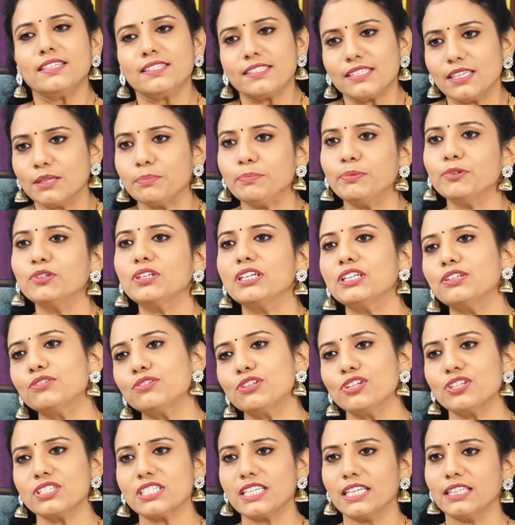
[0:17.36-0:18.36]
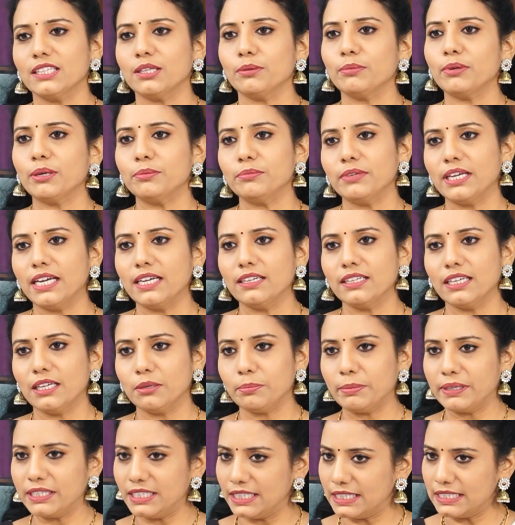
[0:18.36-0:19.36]
సార్ పుంగనూరులో చంద్రబాబు నాయుడు
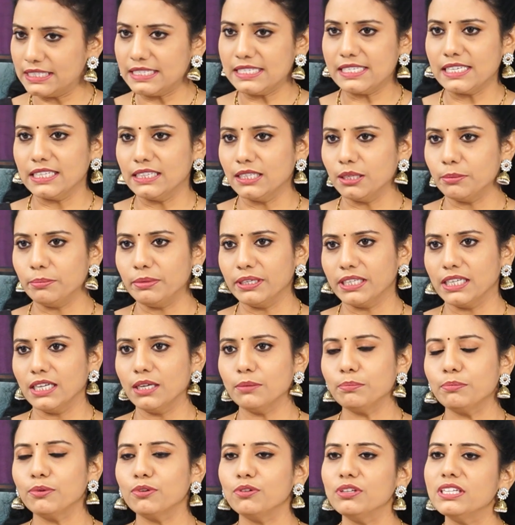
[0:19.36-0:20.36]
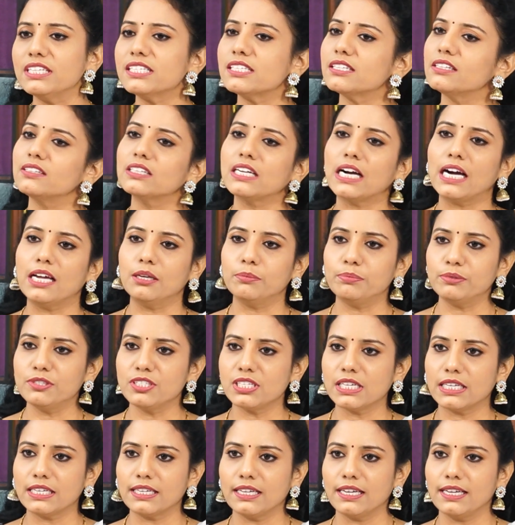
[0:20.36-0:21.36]
గారి పర్యటన సందర్భంగా పోలీసులు కాల్పులు
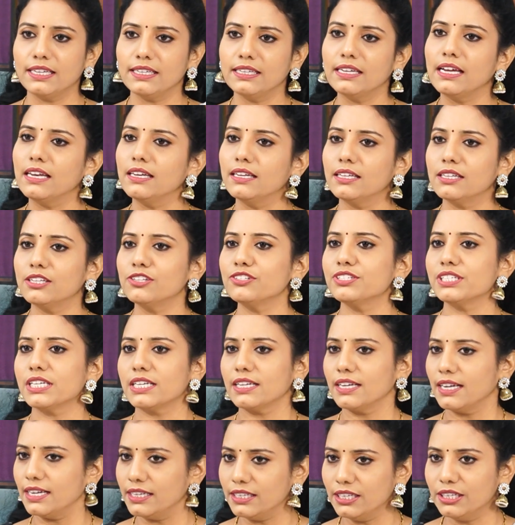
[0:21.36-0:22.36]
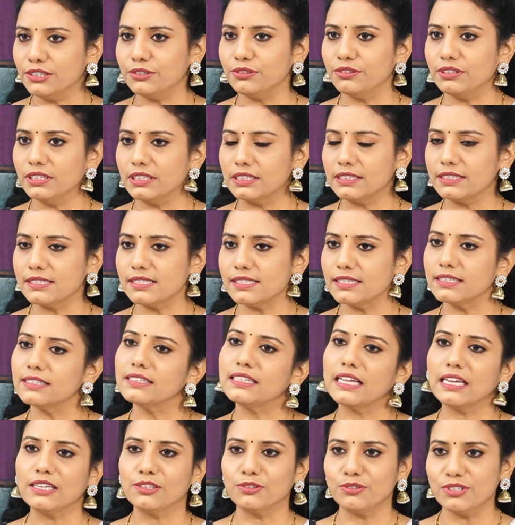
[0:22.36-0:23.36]
జరిగాయి అల్లర్లు జరిగాయి అంటున్నారు కదా సార్
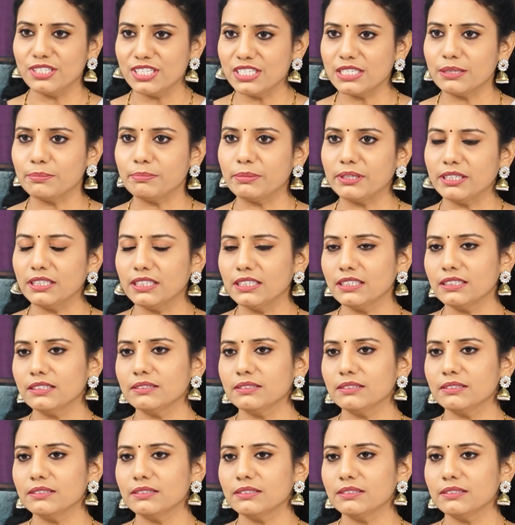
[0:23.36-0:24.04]
దాని గురించి చెప్పండి